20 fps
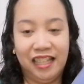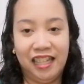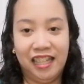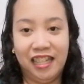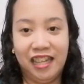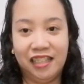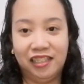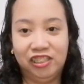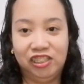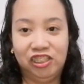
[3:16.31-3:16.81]

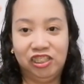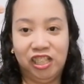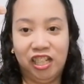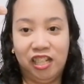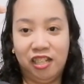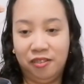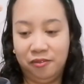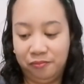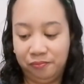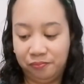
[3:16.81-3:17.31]
Ayan
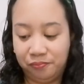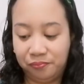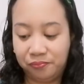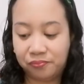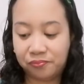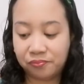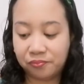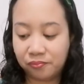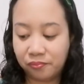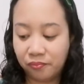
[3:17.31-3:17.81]
siya
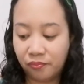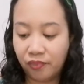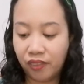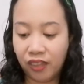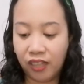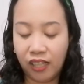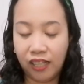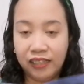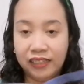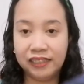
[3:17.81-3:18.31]

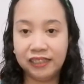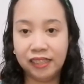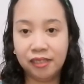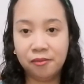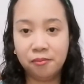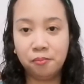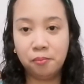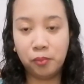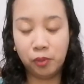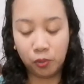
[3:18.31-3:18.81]

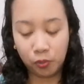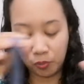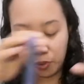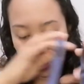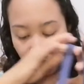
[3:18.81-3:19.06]
sampu.